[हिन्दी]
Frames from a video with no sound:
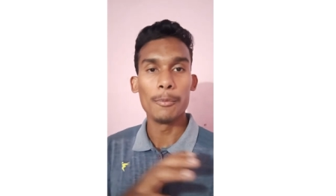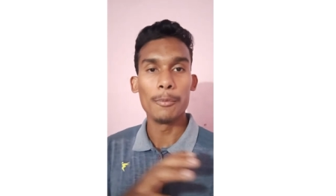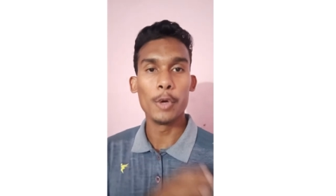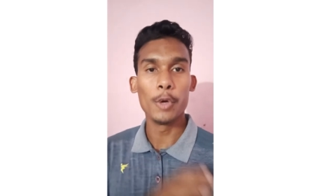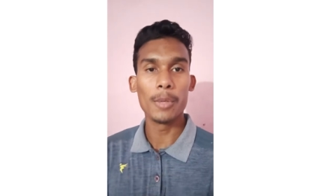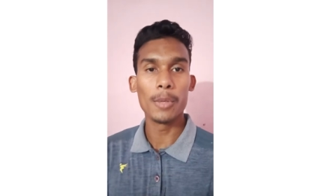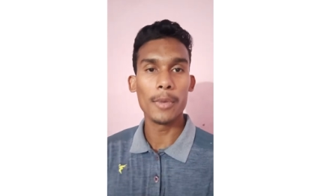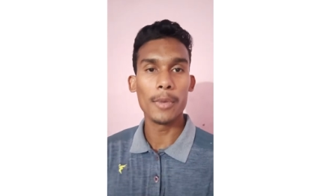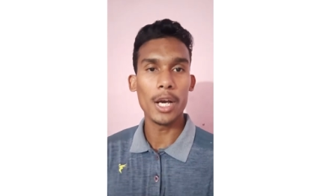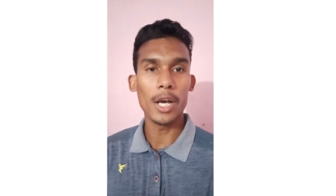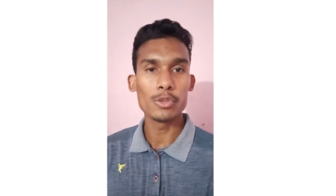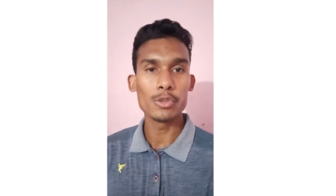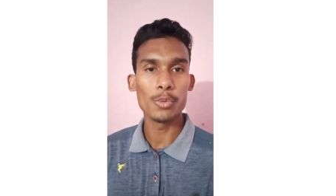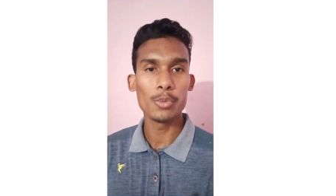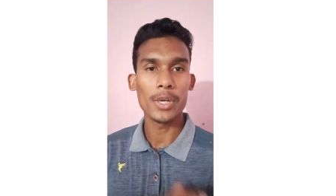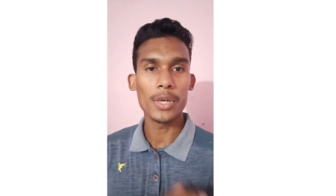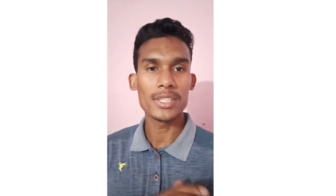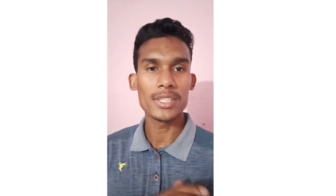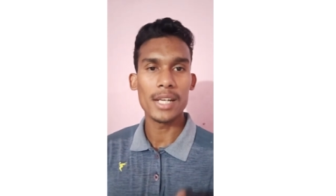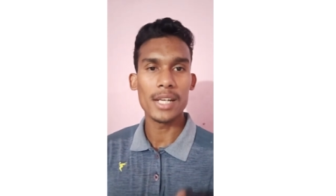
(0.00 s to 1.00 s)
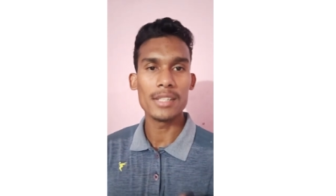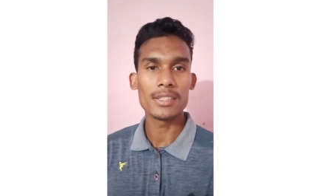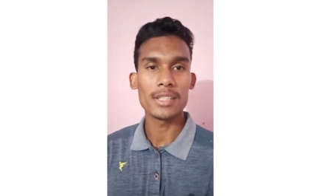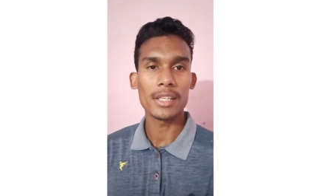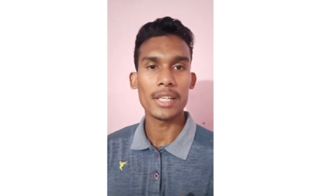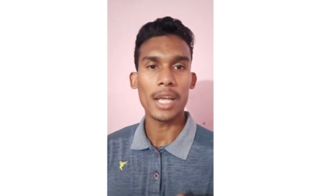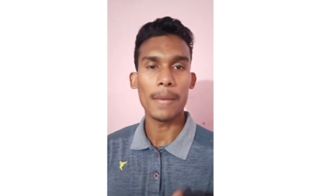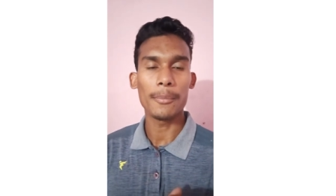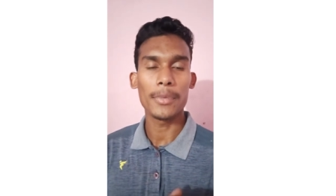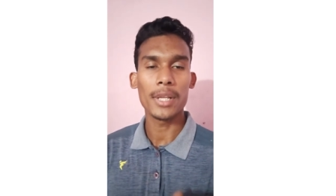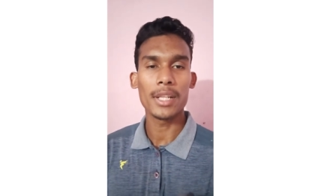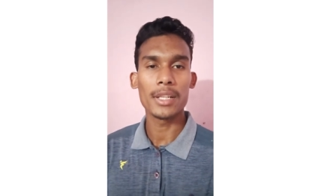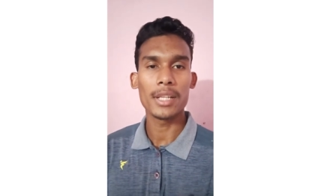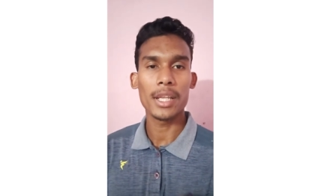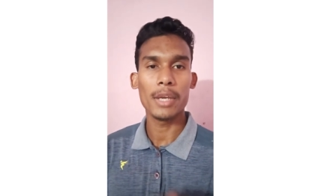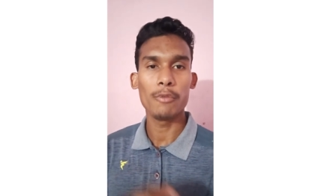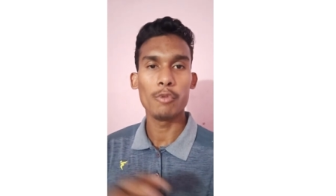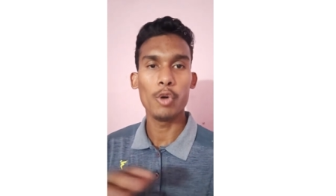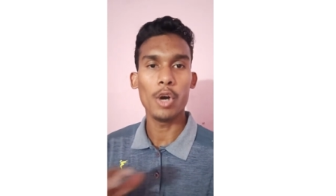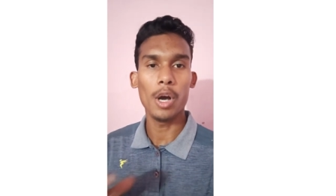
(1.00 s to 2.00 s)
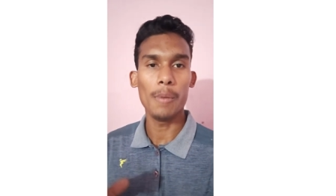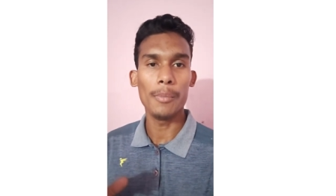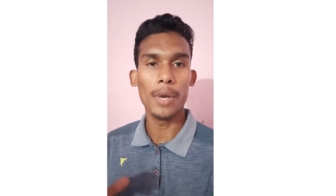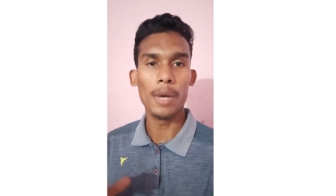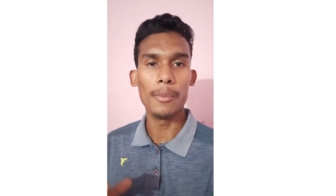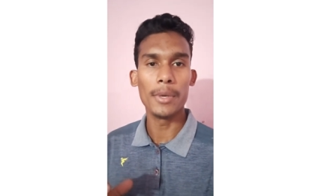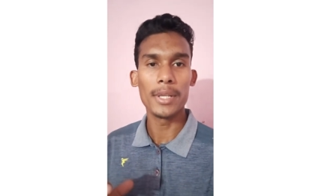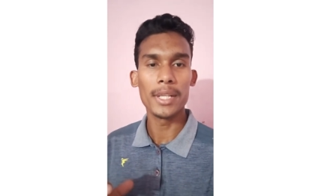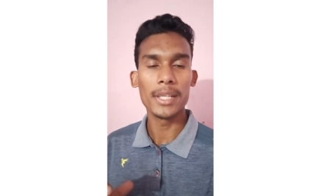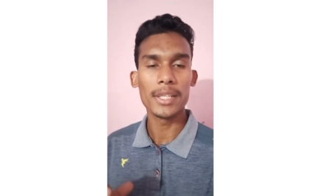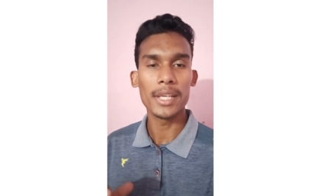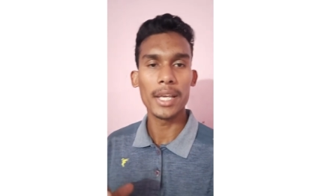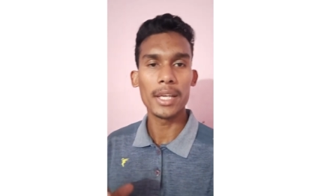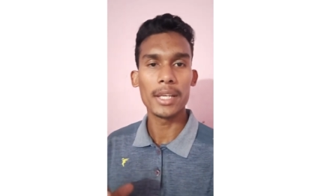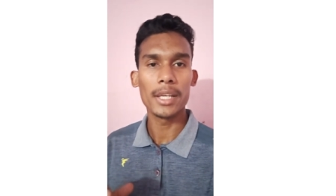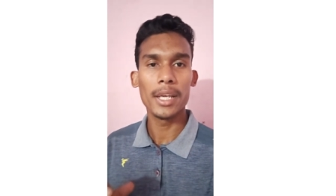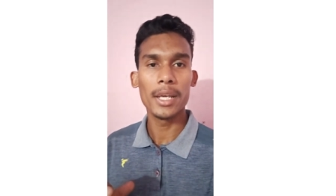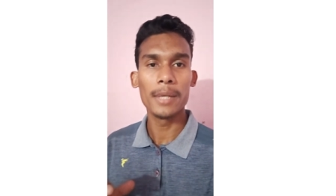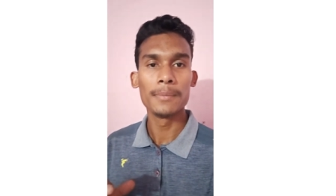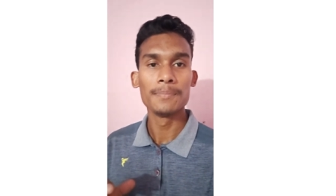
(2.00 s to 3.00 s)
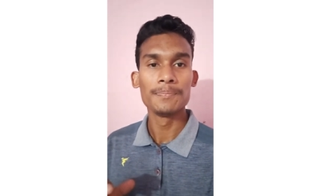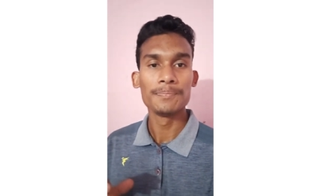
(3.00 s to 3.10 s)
मोहन बगान सुपर जैंट्स के कैप्टन थे वो अब हमें दिखेंगे